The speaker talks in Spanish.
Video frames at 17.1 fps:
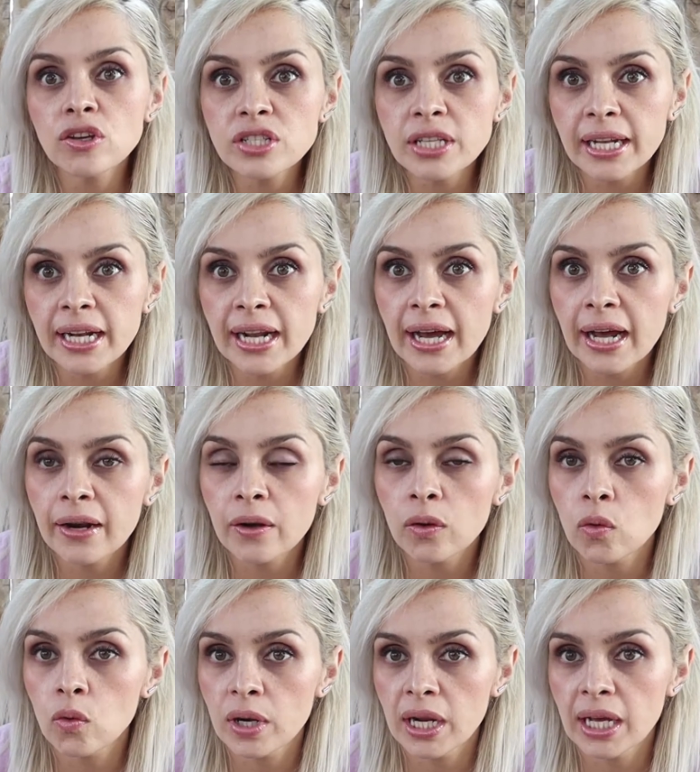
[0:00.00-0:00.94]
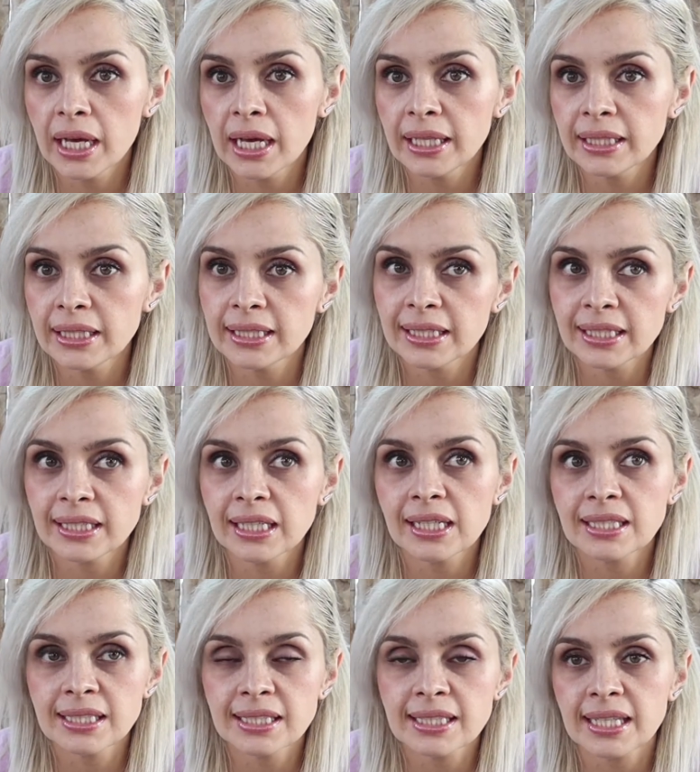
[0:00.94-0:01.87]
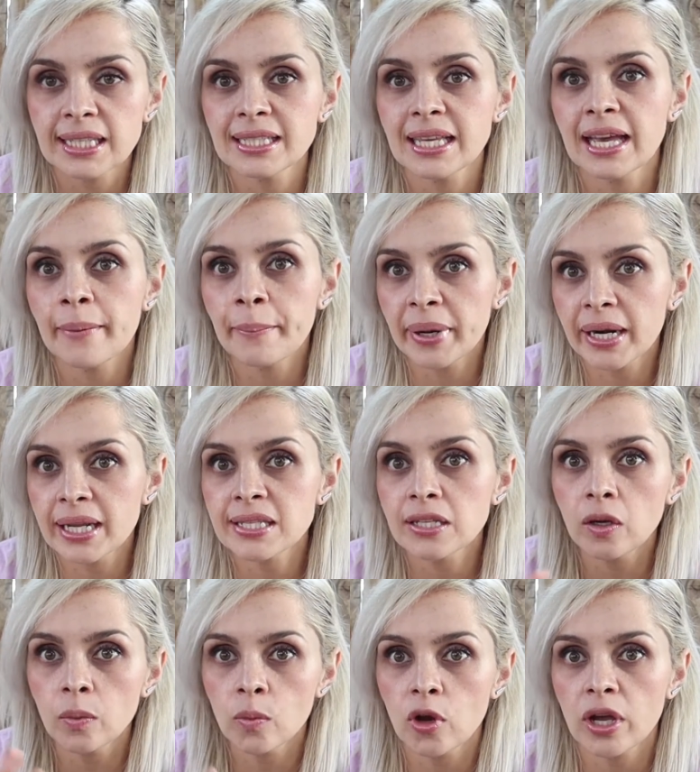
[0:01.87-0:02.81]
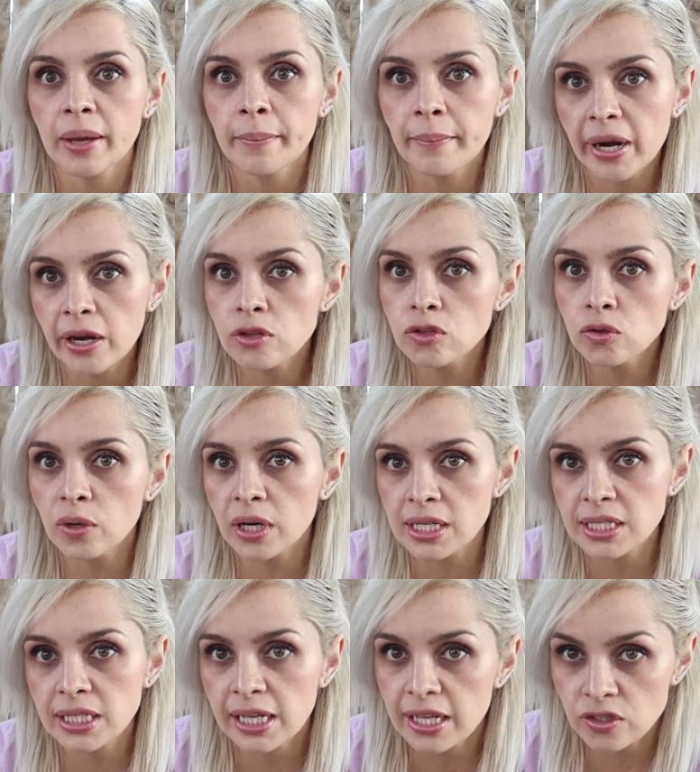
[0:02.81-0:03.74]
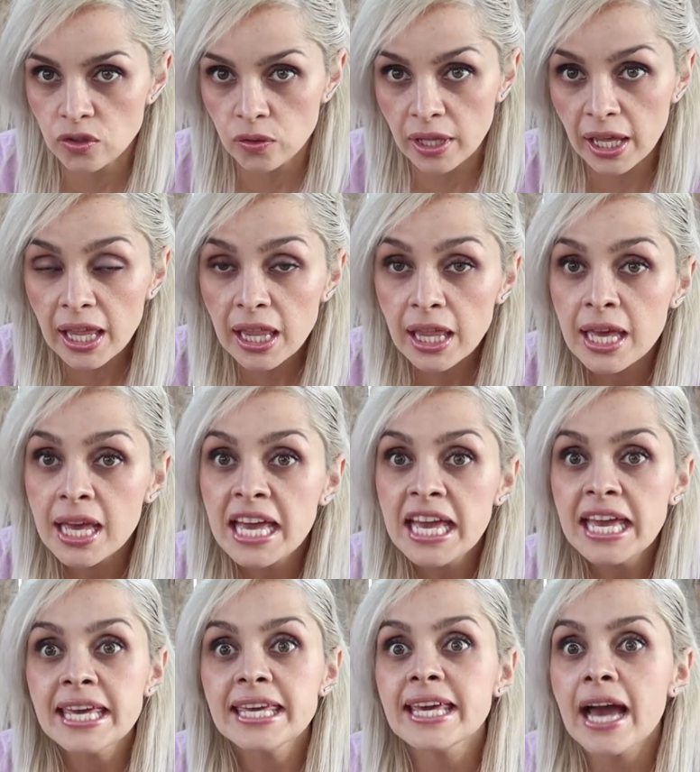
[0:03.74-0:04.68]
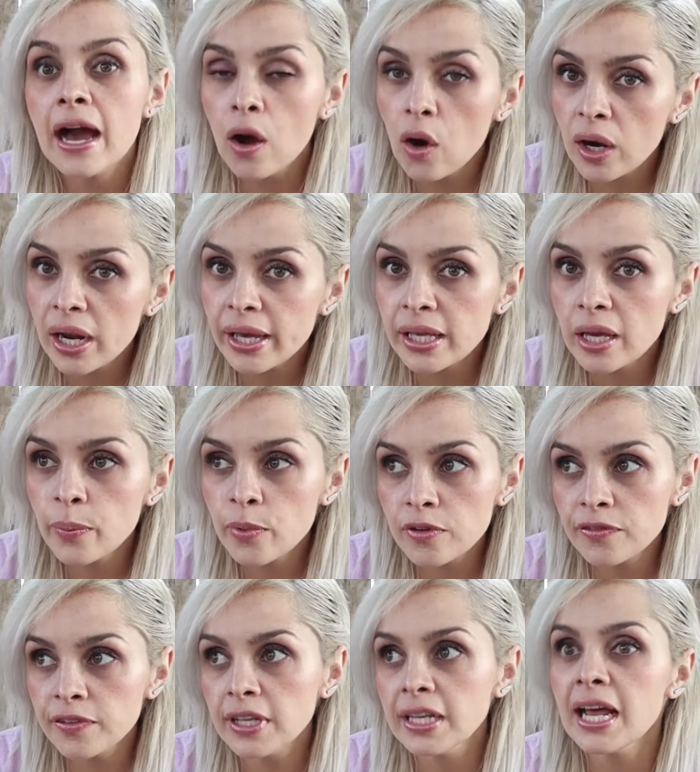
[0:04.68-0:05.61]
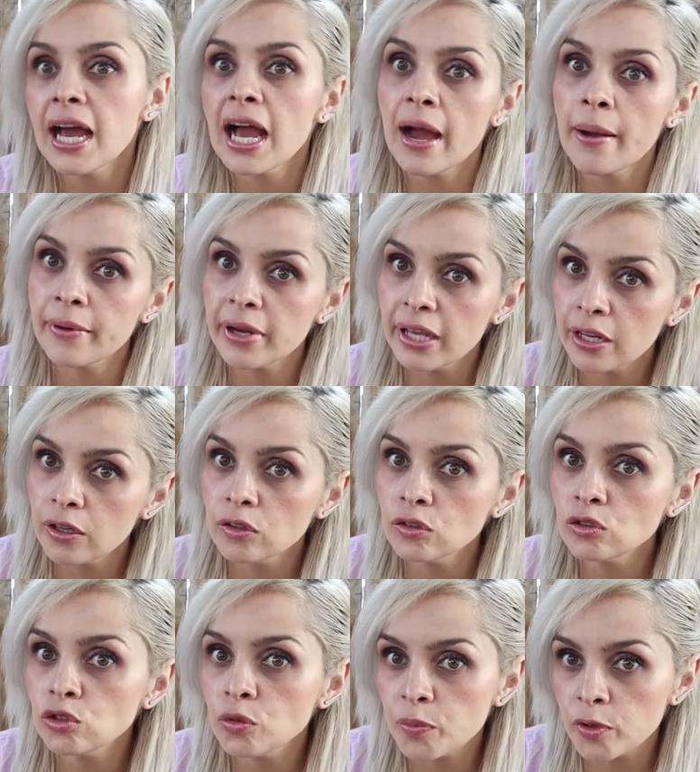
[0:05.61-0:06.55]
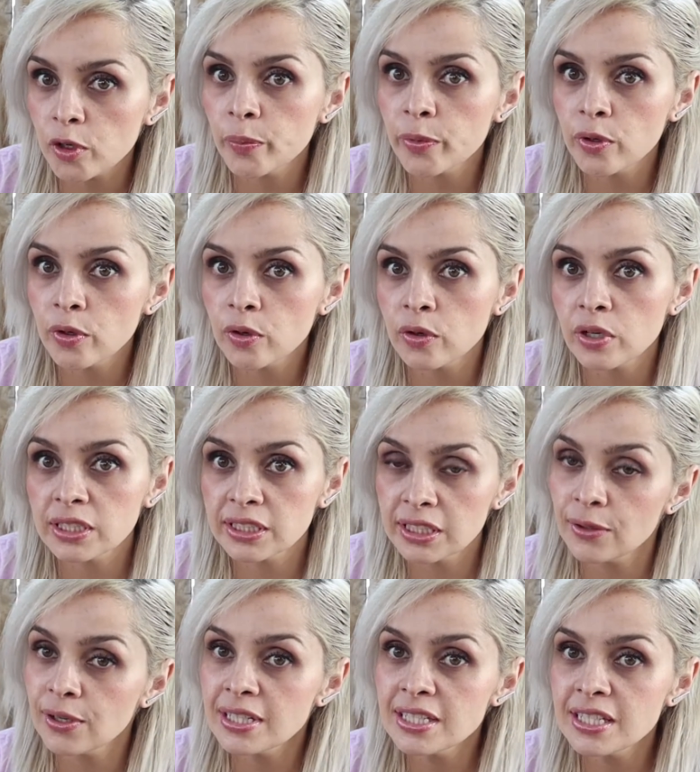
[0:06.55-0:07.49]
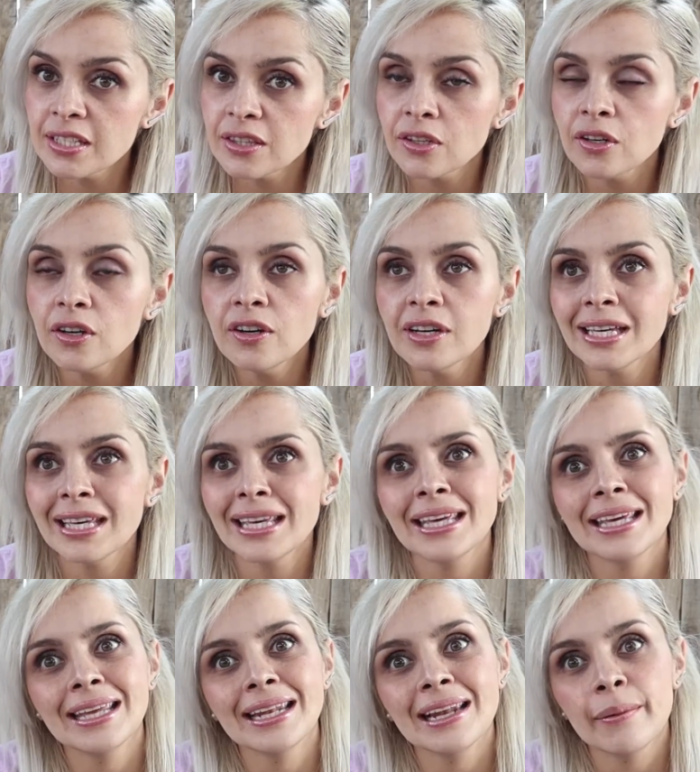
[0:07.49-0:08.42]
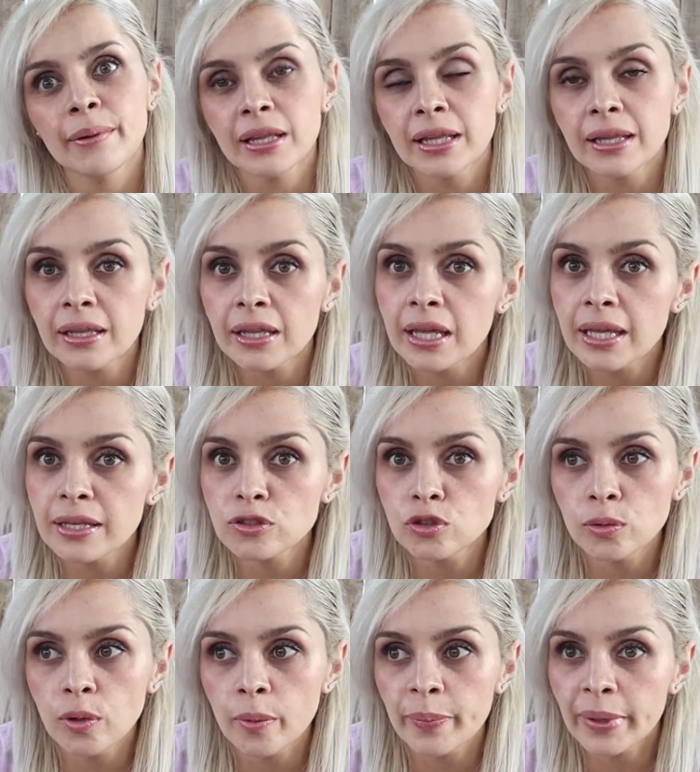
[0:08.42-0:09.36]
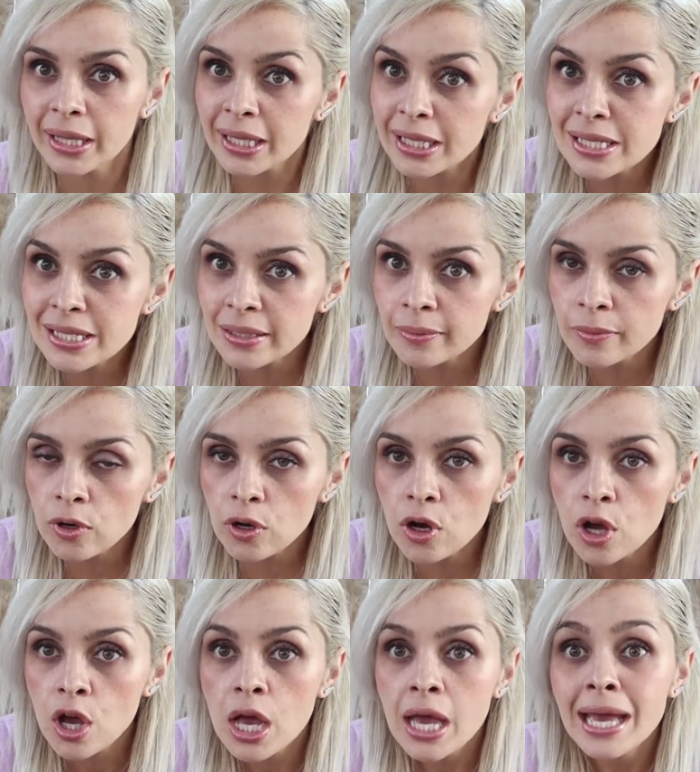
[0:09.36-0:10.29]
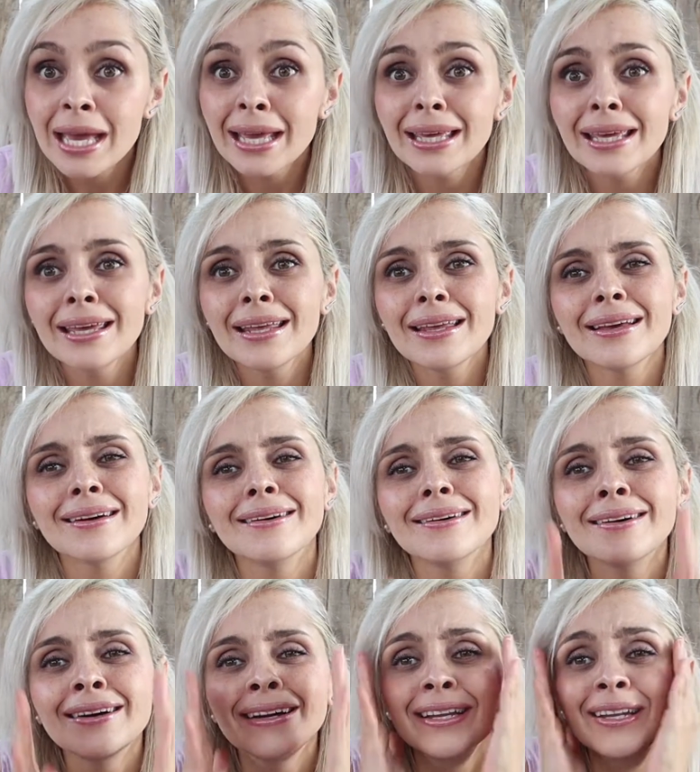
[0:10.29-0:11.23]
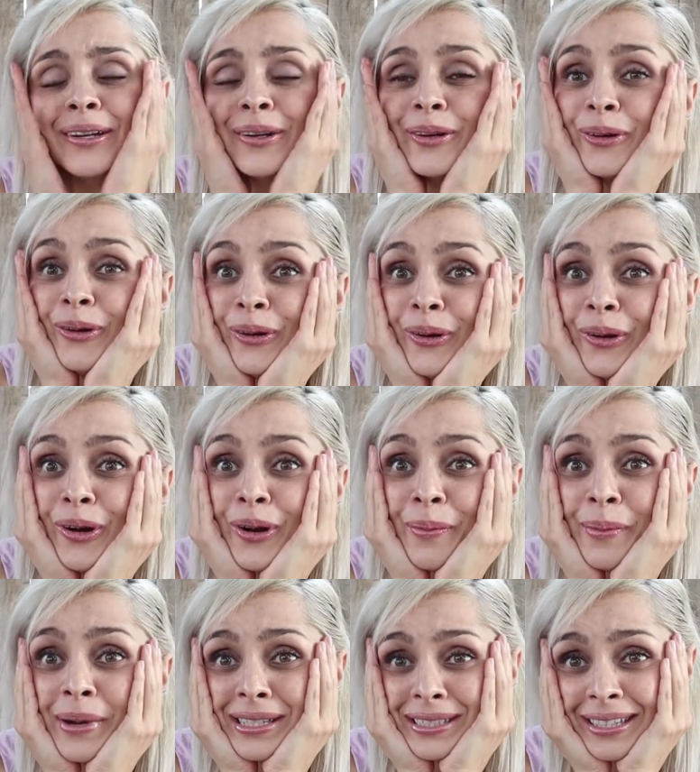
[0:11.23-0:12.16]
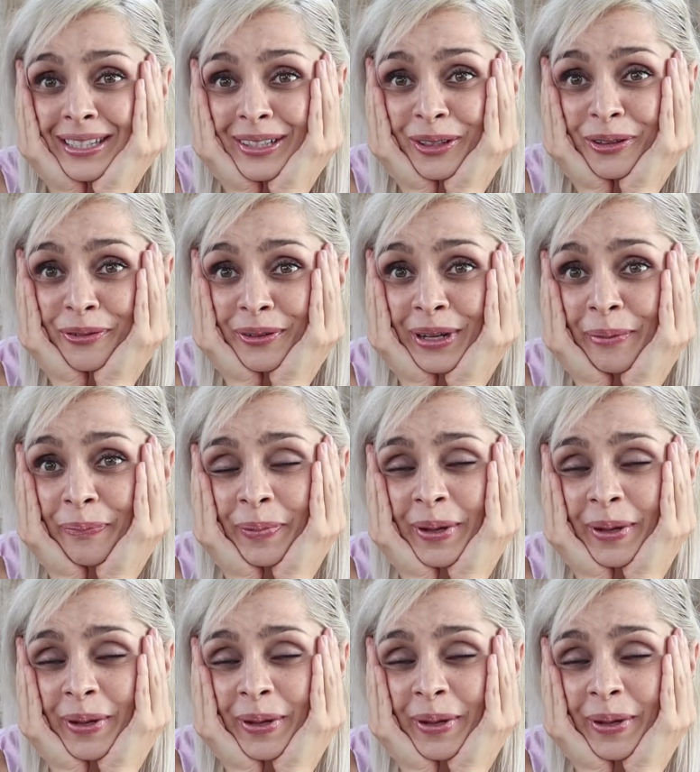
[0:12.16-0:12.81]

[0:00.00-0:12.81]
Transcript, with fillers: eran una tiendita de estas que se aparece como que en varios lugares de la ciudad y ahora ya por fin abrieron su propio restaurancito y la verdad estuvo padrísimo y ay no, lo más lindo fue el